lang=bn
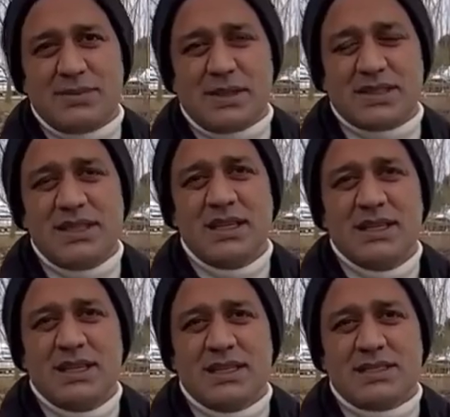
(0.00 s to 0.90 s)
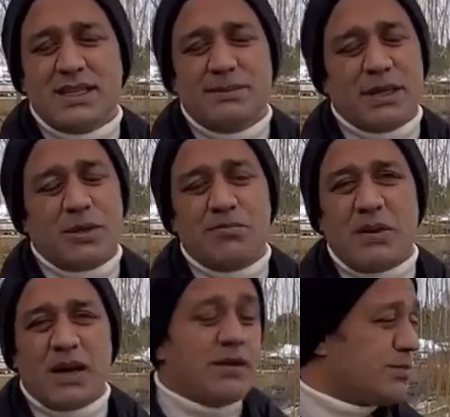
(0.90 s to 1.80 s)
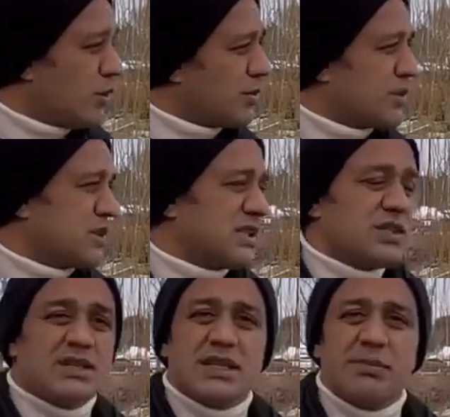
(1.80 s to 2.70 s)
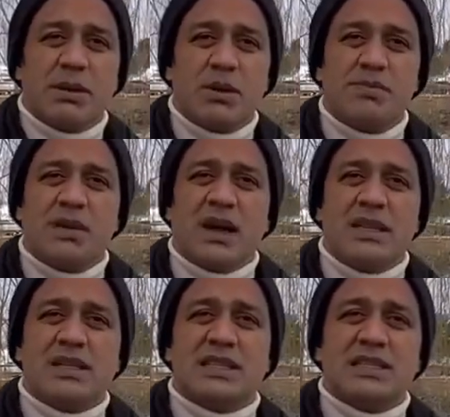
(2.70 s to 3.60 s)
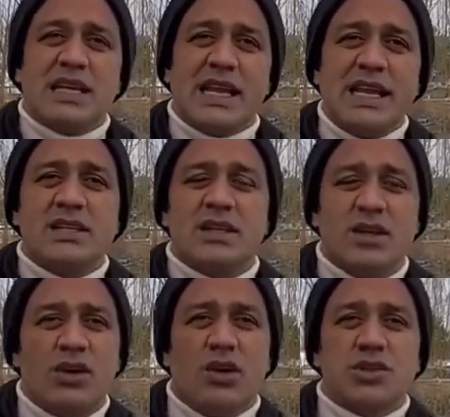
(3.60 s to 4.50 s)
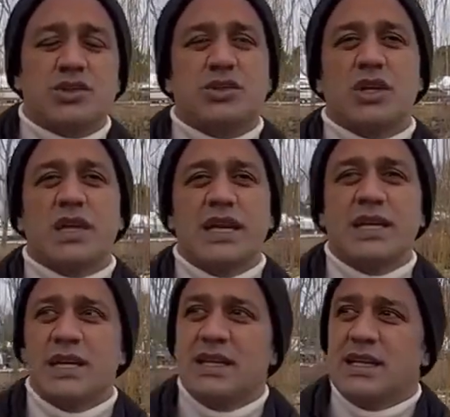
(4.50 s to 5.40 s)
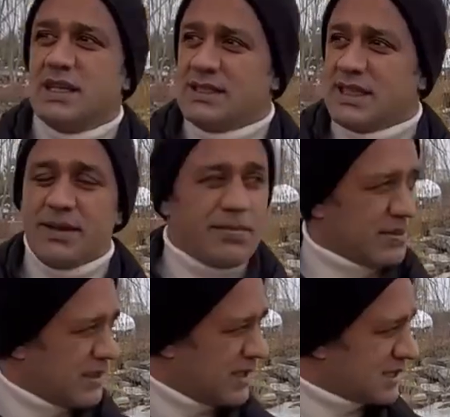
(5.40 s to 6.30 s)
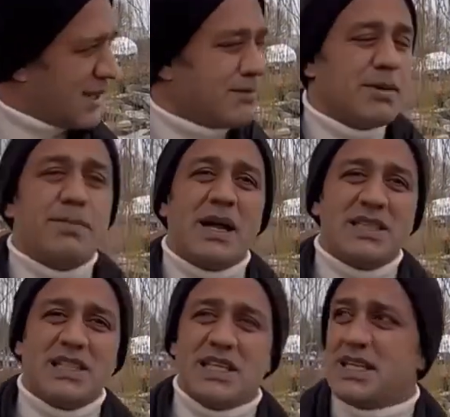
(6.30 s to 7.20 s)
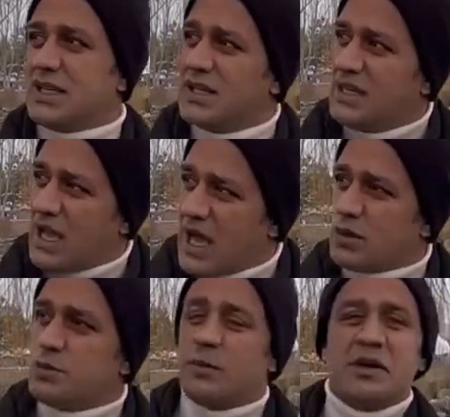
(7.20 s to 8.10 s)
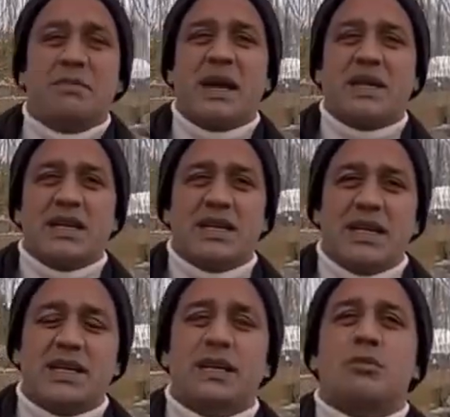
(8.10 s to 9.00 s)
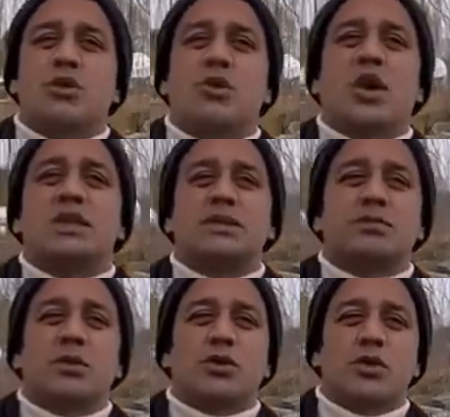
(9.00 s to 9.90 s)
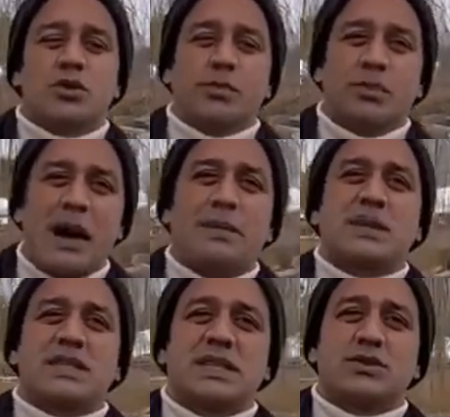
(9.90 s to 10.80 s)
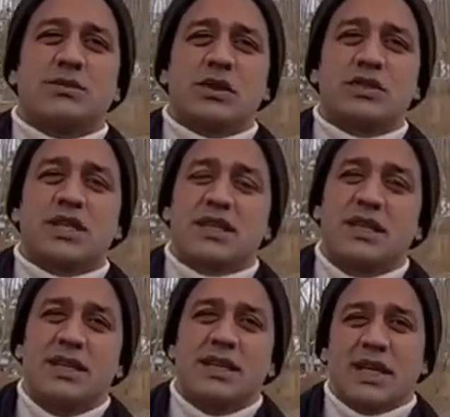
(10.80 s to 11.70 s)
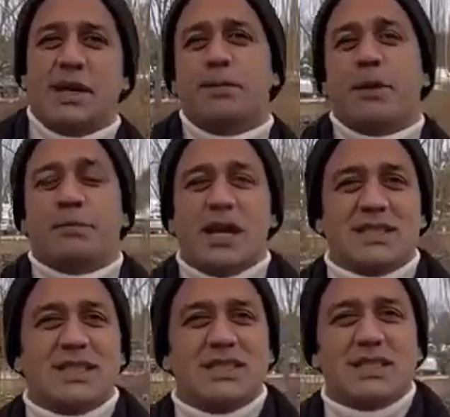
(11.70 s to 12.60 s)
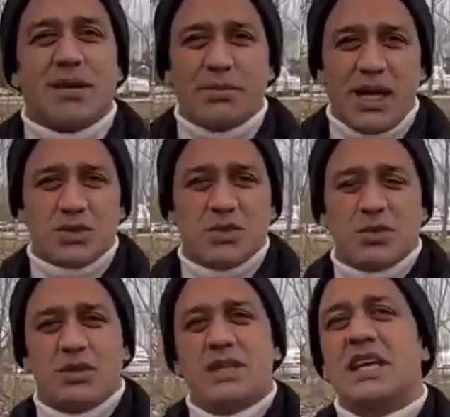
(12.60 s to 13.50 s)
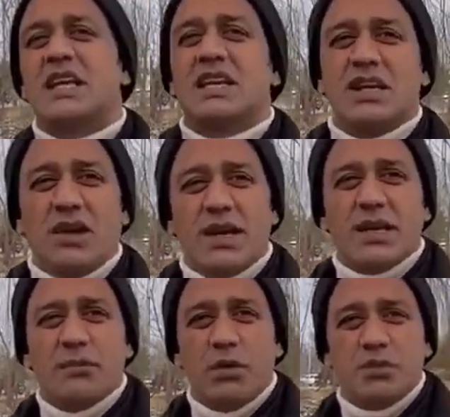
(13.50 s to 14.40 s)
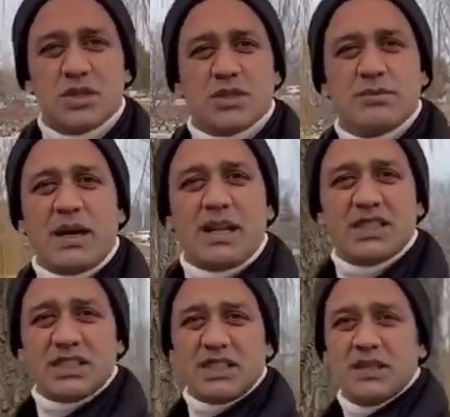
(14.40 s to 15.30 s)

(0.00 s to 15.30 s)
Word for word: পারছি যে বেগমপাড়া পরবর্তীতে হচ্ছে কি বেগমপাড়ার নিচে যে লেক অন্টেরিও লেক যে সামনে পানি ঠিকই আর উপরে বাড়ি এটার মধ্যখানে যে কত পাপ আছে কিছু মানুষের এই পাপটা আস্তে আস্তে সামনে আসুক দেখি কি হয় ভবিষ্যৎ বাংলাদেশের